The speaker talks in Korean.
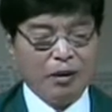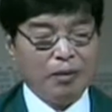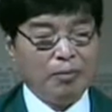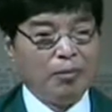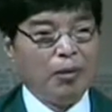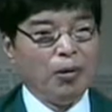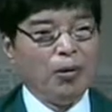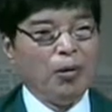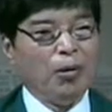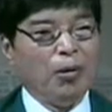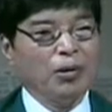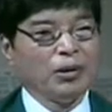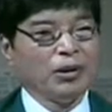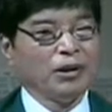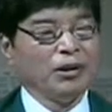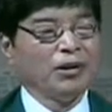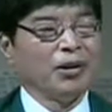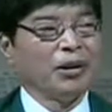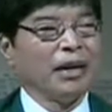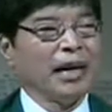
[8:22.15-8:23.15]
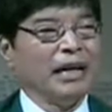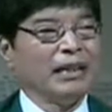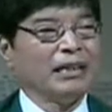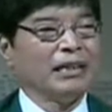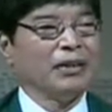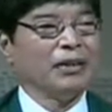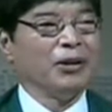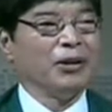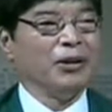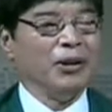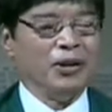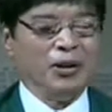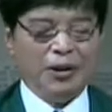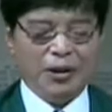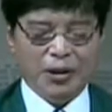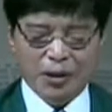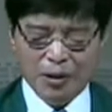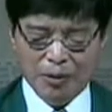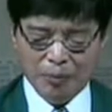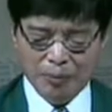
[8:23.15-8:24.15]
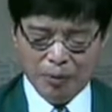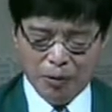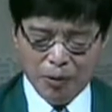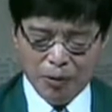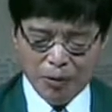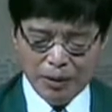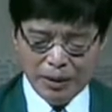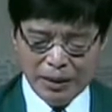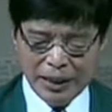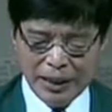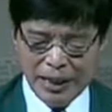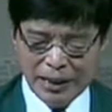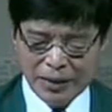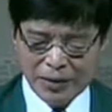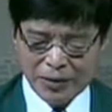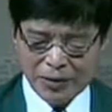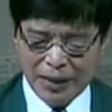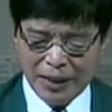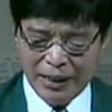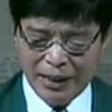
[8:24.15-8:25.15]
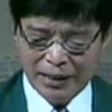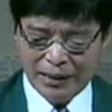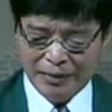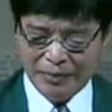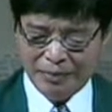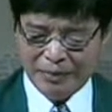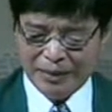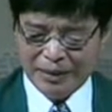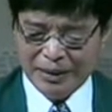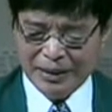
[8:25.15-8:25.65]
모든 것까지도 포기할 줄 아는